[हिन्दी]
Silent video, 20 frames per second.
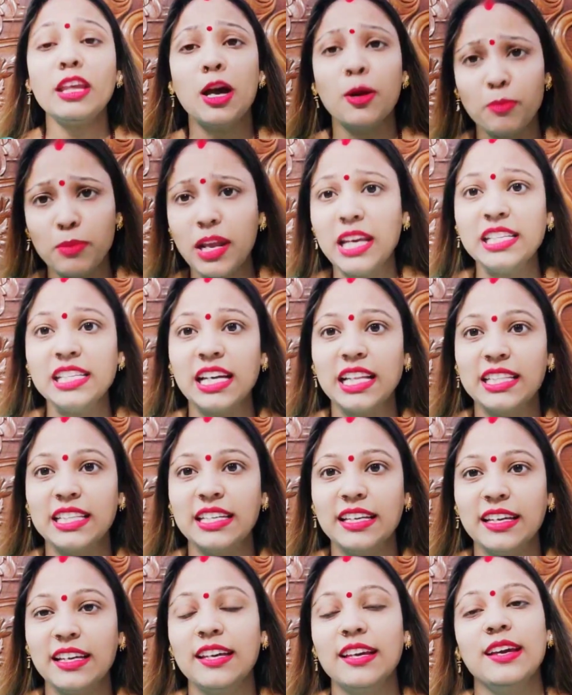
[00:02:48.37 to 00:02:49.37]
अपनाई जाती
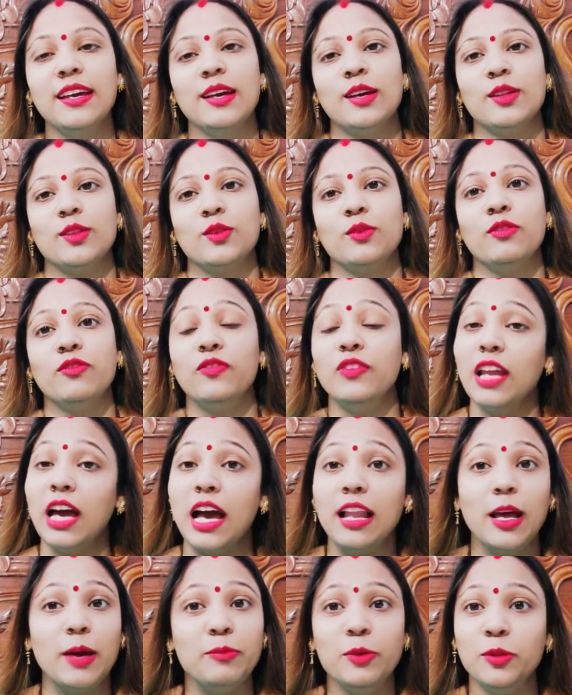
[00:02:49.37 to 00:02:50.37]
हैं तो
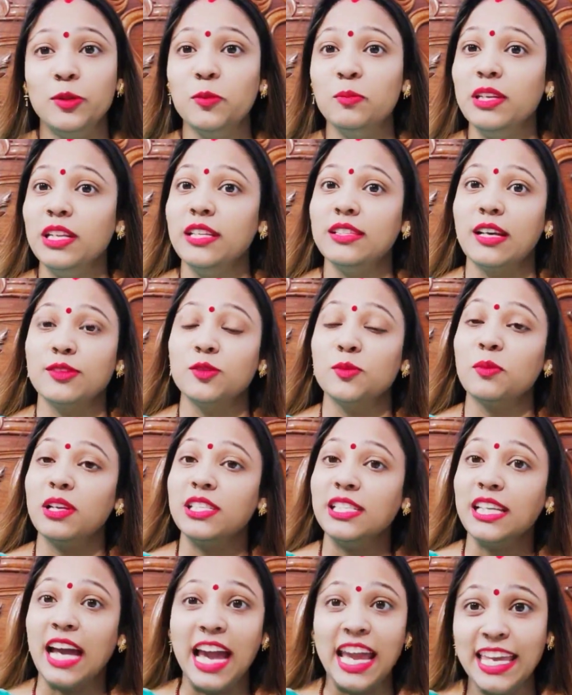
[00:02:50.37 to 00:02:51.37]
फिलहाल अभी तो मेरी सासू माँ
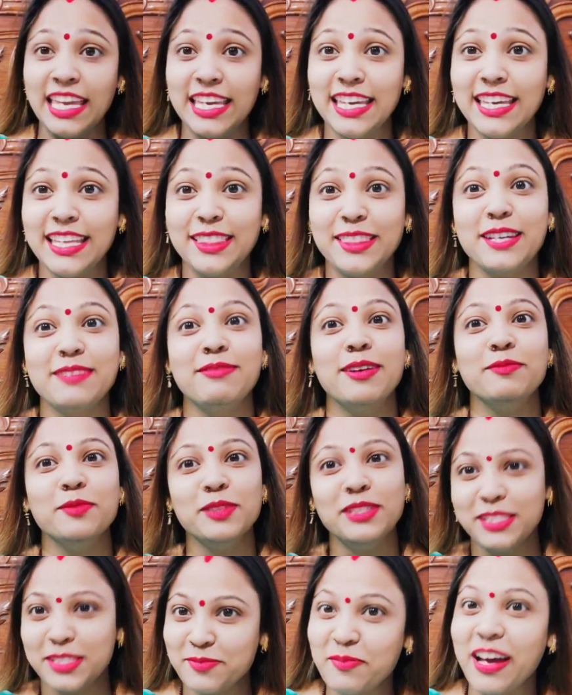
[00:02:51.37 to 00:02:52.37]
जी आएंगी तब हम
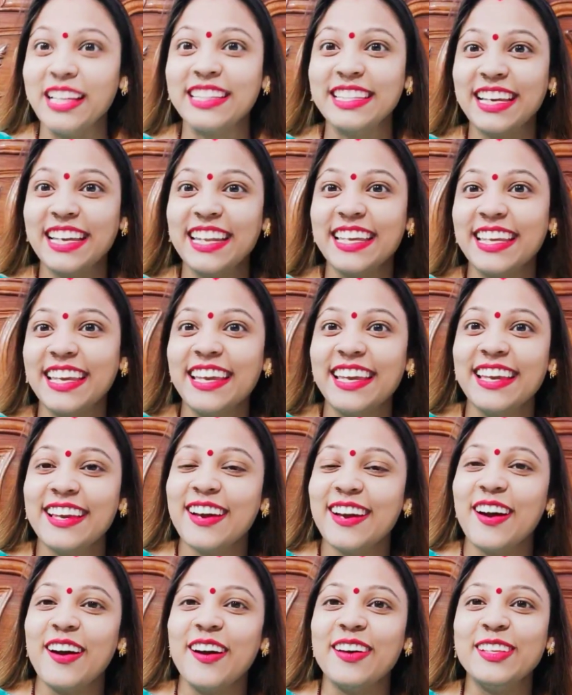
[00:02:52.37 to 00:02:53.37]
उनसे बात करेंगे
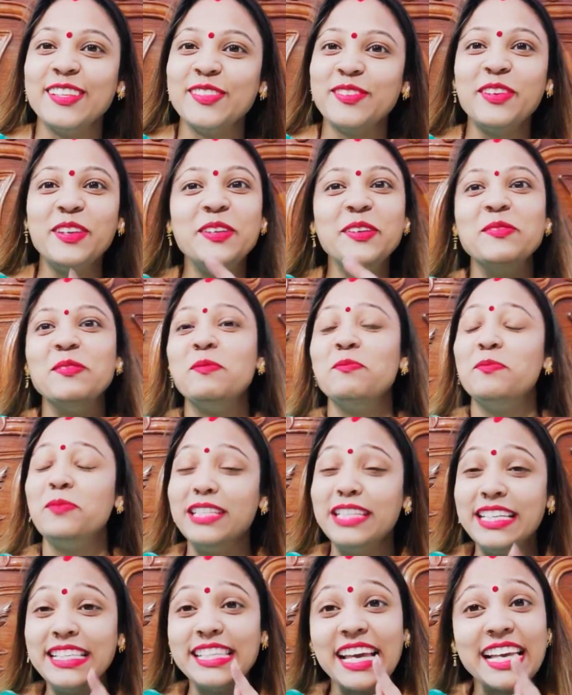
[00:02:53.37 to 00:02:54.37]
और इस वीडियो में
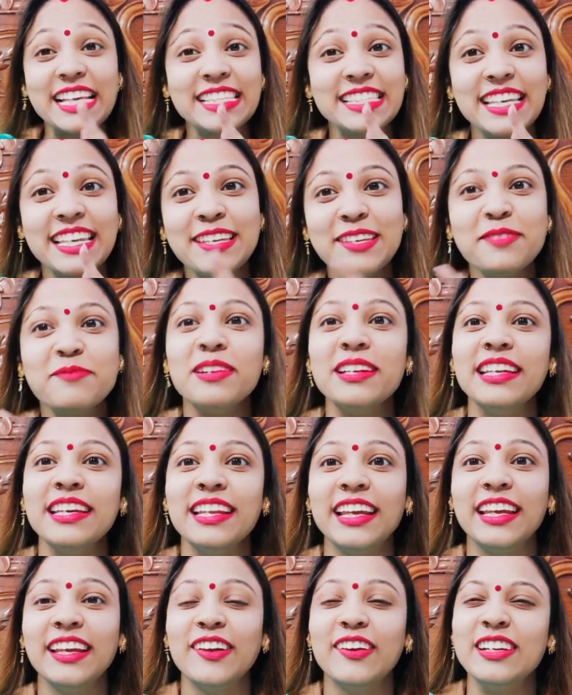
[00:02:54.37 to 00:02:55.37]
प्लीज़ ऐसे ही बने
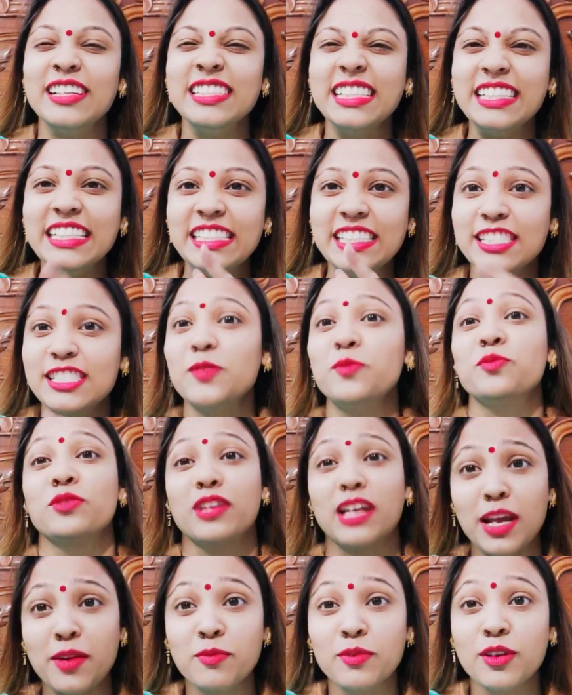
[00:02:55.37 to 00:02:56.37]
रहें और जल्दी से
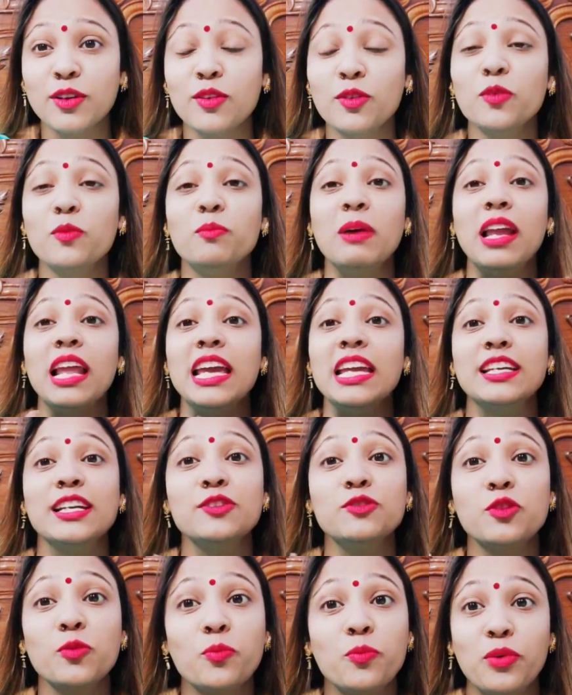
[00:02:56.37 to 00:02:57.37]
सब्सक्राइब करो बेल
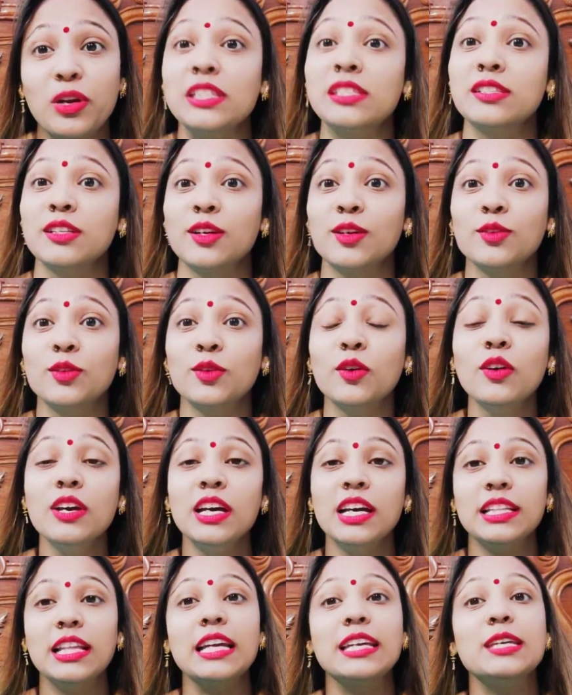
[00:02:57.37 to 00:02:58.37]
आइकन को प्रेस कर दो
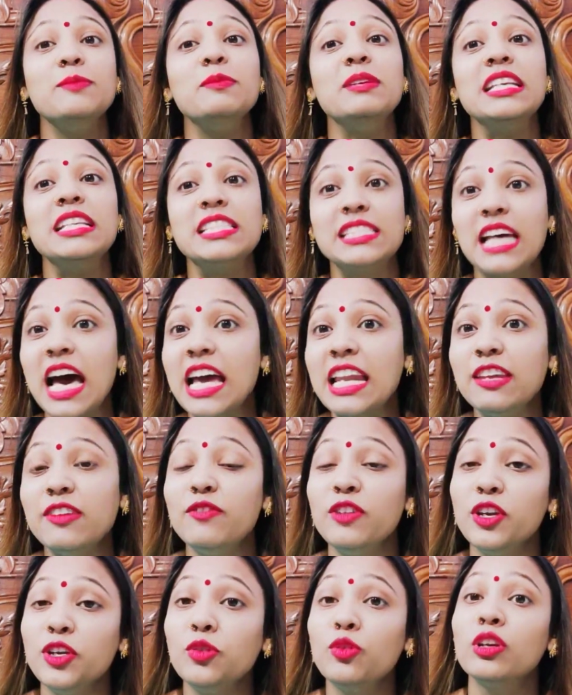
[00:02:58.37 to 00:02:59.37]
ताकि मेरी सारी
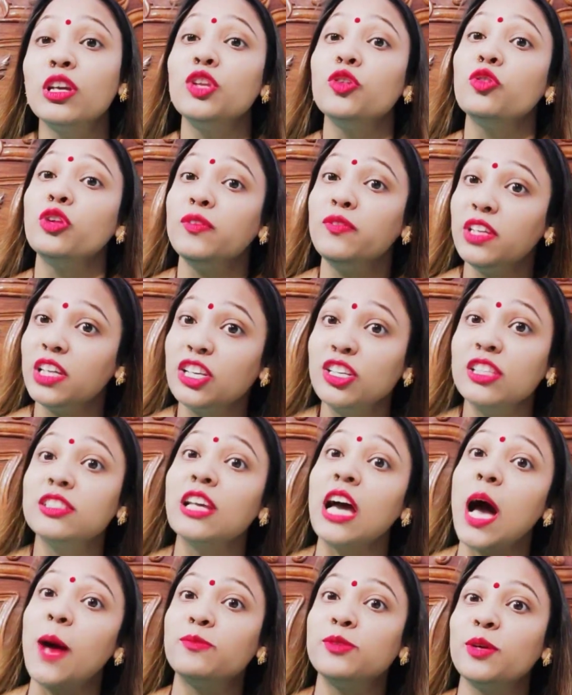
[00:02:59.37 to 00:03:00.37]
वीडियो की नोटिफिकेशंस
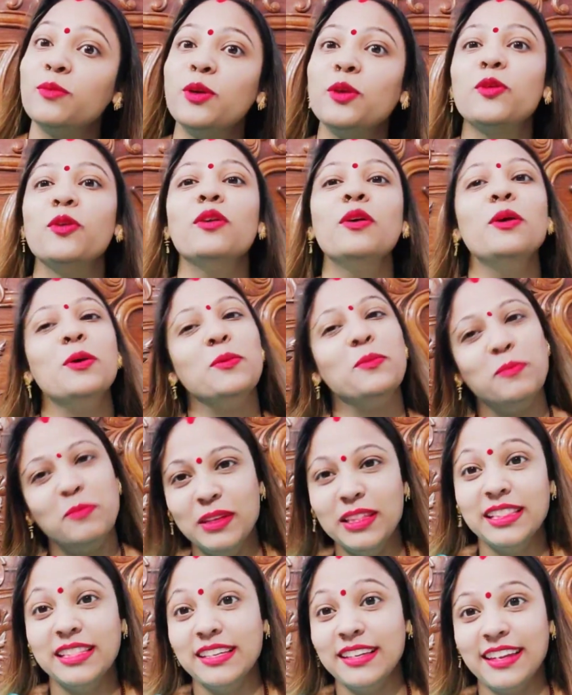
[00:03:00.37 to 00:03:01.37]
आप सभी को
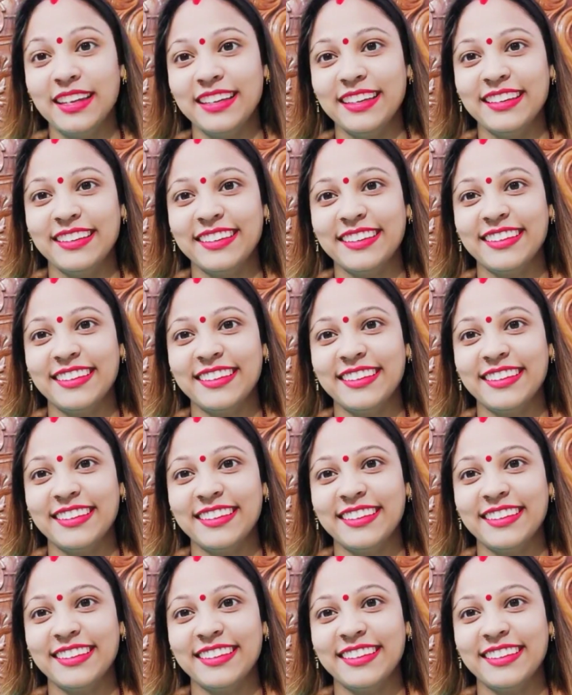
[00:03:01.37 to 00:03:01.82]
मिलती रहें